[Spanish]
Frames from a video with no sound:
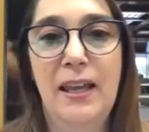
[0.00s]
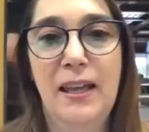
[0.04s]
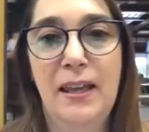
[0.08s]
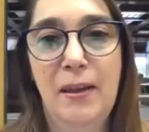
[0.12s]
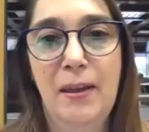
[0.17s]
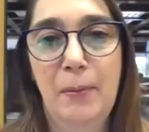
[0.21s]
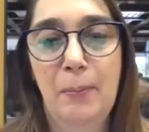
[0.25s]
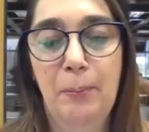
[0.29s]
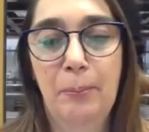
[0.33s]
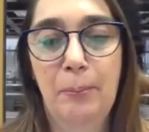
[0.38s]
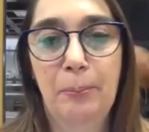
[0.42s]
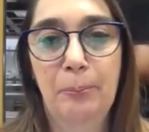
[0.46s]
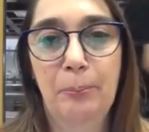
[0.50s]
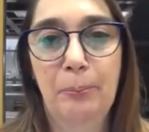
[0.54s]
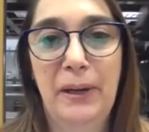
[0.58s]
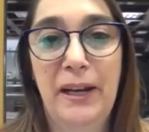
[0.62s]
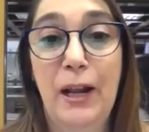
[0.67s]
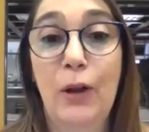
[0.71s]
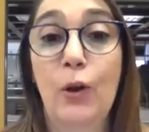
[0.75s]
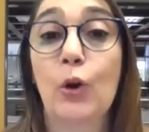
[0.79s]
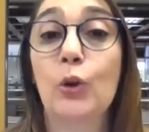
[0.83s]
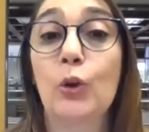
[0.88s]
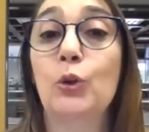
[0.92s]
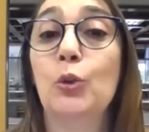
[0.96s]
eh,
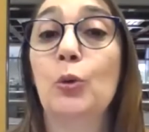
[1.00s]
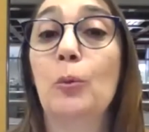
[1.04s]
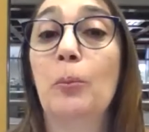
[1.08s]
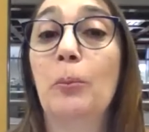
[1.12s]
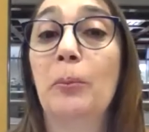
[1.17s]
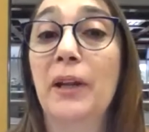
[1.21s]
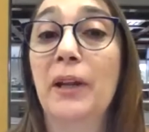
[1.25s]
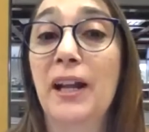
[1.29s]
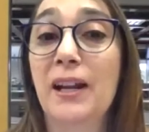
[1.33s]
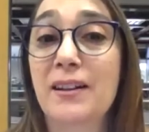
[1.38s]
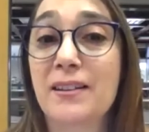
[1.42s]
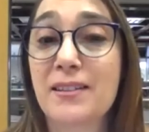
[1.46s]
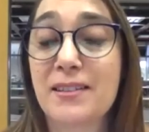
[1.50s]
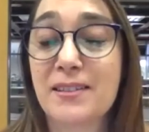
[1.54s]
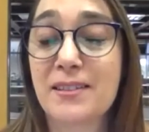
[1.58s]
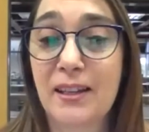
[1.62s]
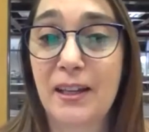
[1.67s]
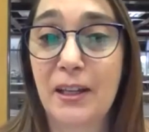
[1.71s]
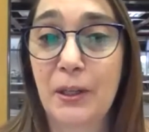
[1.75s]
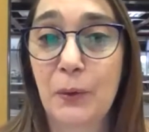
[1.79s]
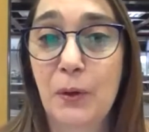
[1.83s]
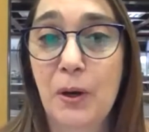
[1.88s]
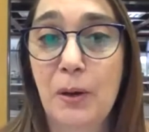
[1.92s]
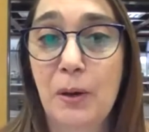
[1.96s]
para
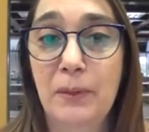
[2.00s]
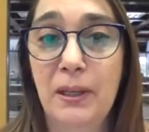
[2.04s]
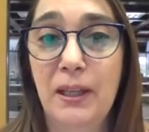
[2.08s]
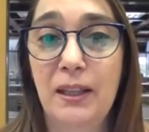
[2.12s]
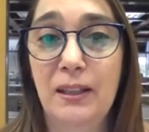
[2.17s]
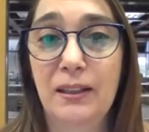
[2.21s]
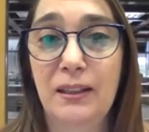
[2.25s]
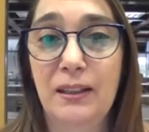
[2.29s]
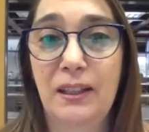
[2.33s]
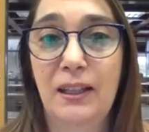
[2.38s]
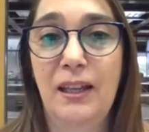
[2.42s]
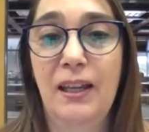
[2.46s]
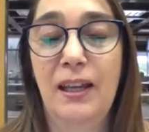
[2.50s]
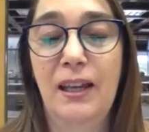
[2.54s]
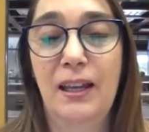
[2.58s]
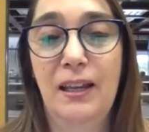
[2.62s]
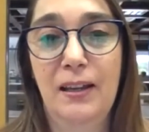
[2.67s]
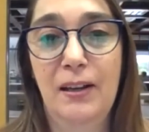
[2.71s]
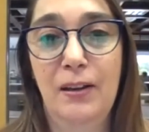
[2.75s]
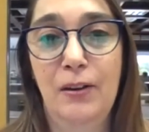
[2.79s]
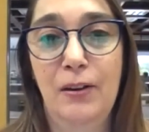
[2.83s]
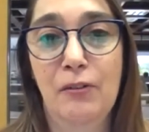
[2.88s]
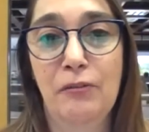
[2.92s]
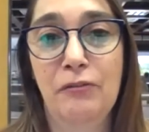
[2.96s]
acostumbrarse nuevamente?
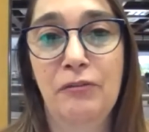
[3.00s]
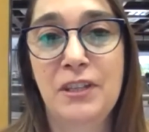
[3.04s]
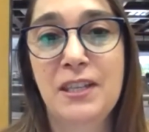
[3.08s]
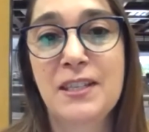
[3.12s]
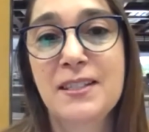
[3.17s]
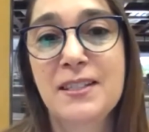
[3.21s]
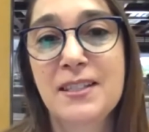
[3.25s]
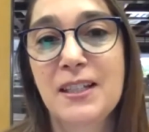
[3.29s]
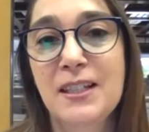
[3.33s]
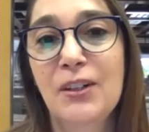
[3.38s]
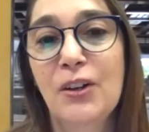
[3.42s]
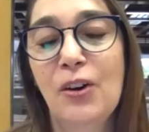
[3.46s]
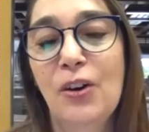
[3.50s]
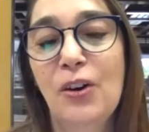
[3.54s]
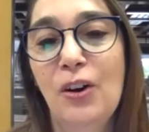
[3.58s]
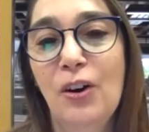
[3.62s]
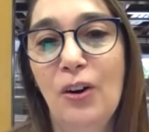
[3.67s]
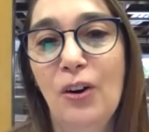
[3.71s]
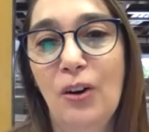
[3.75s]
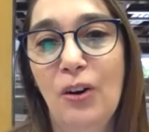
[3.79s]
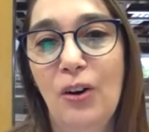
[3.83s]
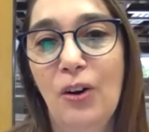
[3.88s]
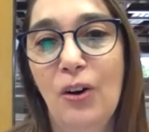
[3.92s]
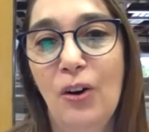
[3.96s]
¿Lo
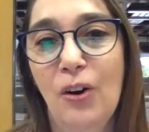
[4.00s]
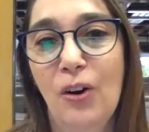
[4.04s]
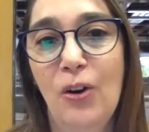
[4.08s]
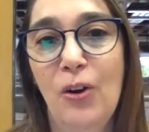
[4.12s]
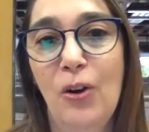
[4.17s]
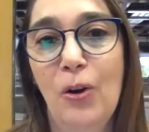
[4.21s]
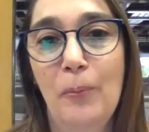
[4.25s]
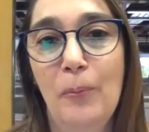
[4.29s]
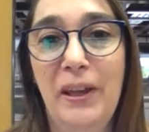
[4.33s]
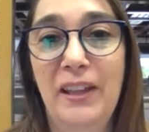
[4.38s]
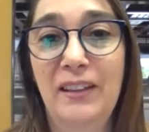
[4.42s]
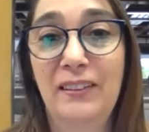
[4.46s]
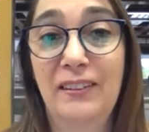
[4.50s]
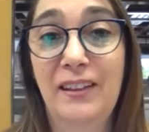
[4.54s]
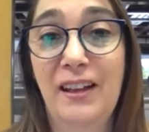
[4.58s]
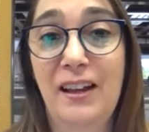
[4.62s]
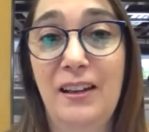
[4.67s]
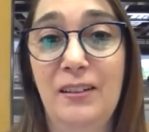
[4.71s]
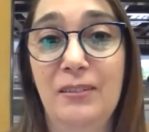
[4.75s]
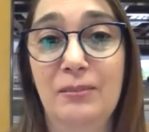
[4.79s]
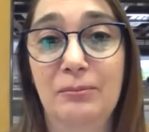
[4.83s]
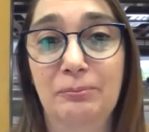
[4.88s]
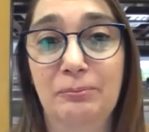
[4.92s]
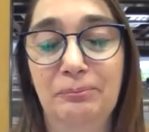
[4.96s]
físico o lo
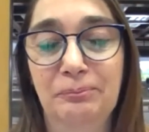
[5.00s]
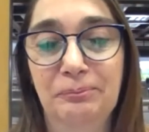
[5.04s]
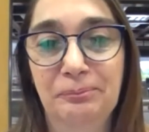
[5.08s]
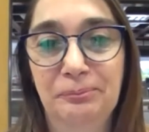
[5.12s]
mental?